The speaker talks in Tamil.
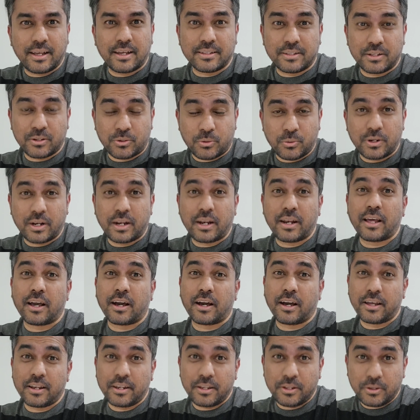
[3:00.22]
அதுக்குண்டான
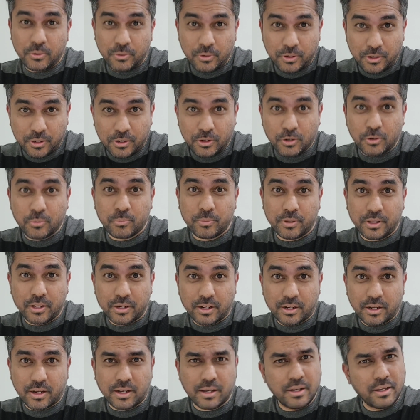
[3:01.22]
அறிகுறிகளும்
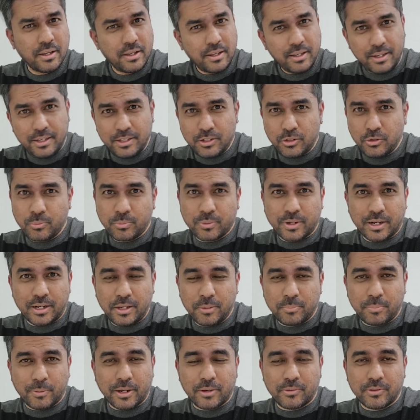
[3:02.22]
இருக்கா இதுவும்
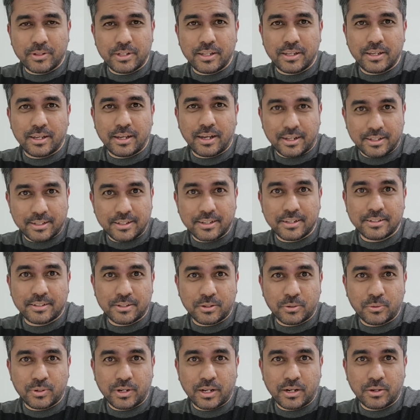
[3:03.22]
கண்டிப்பாக வந்து
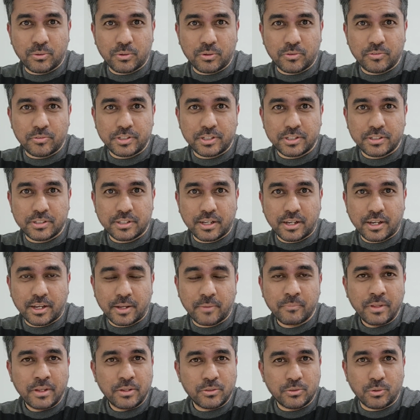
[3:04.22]
ஆதங்கத்துக்கு உண்டான ஒரு விஷயம் தாங்க
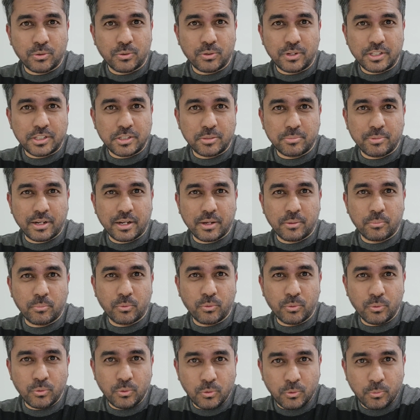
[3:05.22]
ஸோ நிச்சயமாக
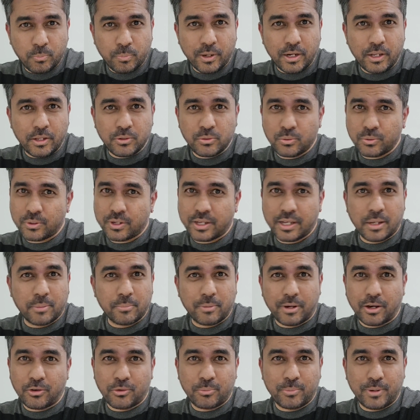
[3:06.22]
முழு பழியும் தூக்கி நம்ம
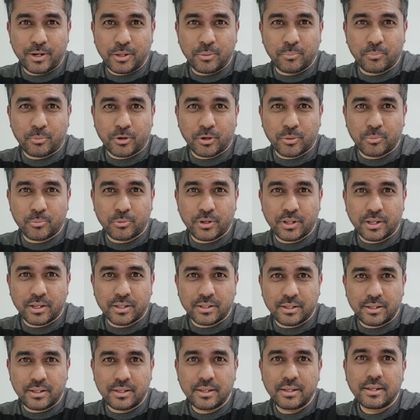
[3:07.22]
அவர் மேலேயும் போட
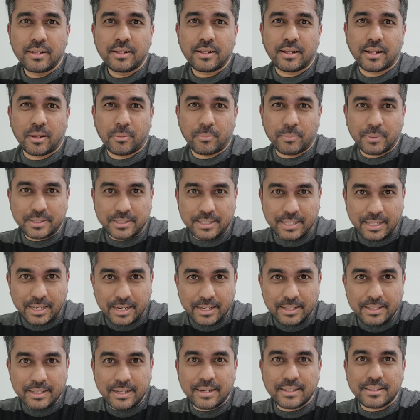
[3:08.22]
முடியாது நாம்
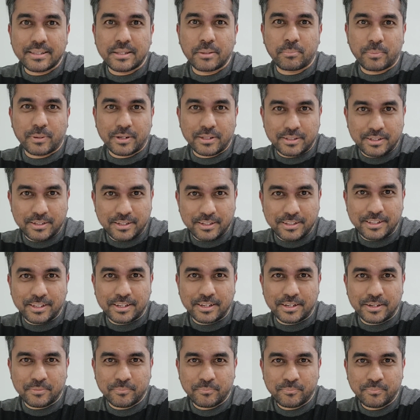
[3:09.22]
தேர்ந்தெடுத்த
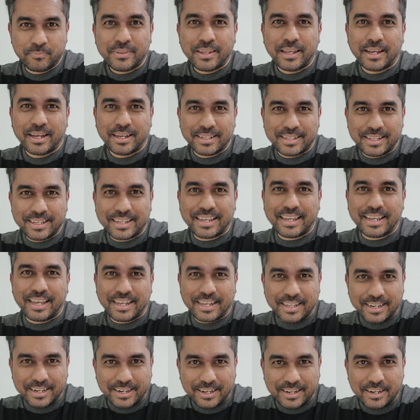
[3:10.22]
பிரதிநிதிகள் அதை
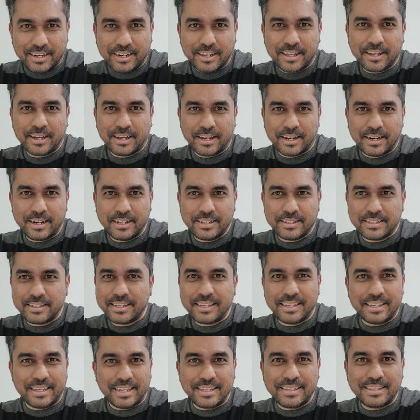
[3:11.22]
கேட்குறாங்களா அல்லது
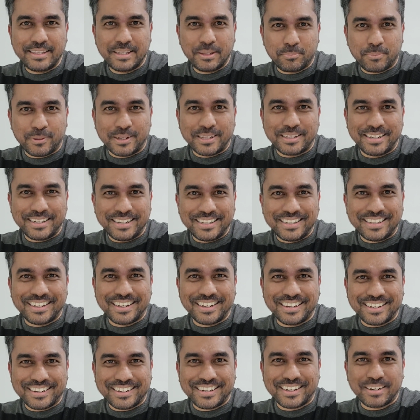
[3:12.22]
எந்த
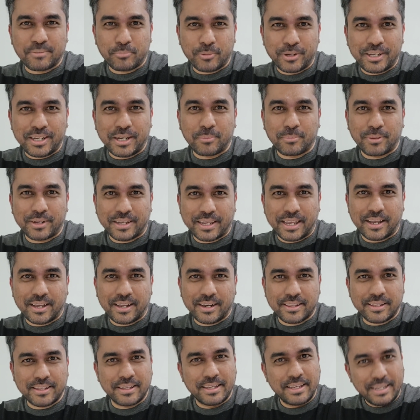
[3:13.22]
பிரதிநிதிகள்கிட்ட போய் நம்ம
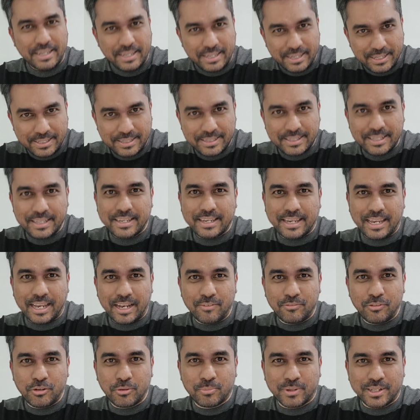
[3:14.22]
கேட்குறது இந்த
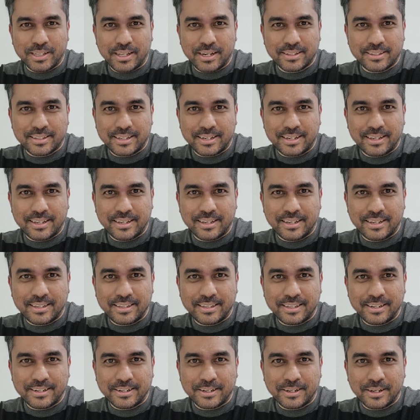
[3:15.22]
கேள்வியும் அந்த இடத்துல
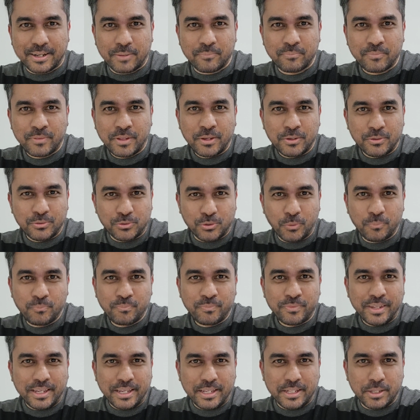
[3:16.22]
இருக்குங்க ஸோ
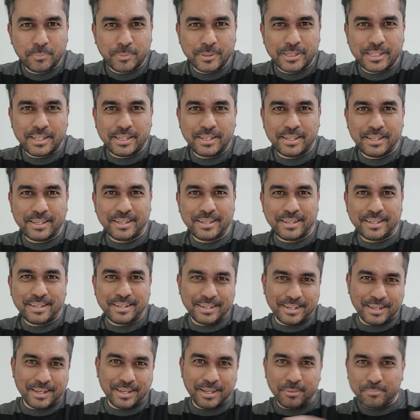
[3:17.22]
இதை பற்றி
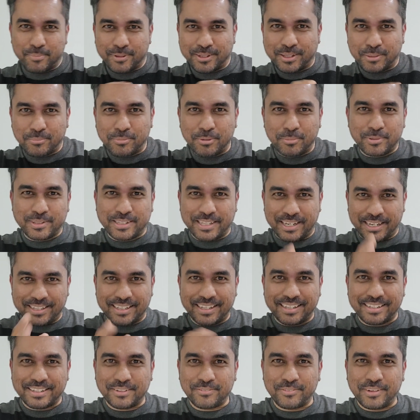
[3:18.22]
நான் இப்போ சமீபத்தில் இந்த
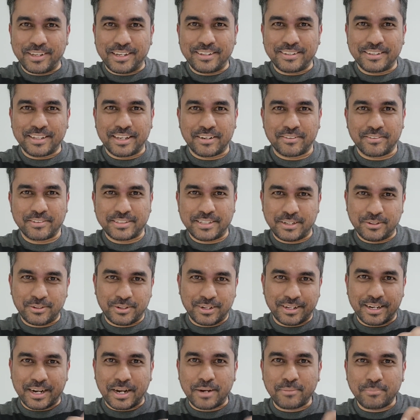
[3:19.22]
சர்வே வச்சு என்னோட
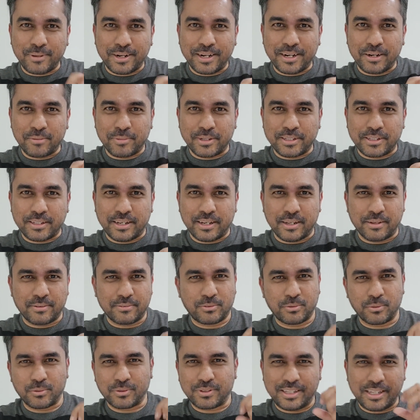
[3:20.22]
நண்பர்கள் மத்தியில்
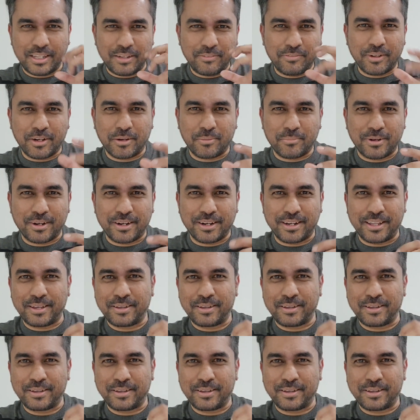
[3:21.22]
ஸோ தீவிரமான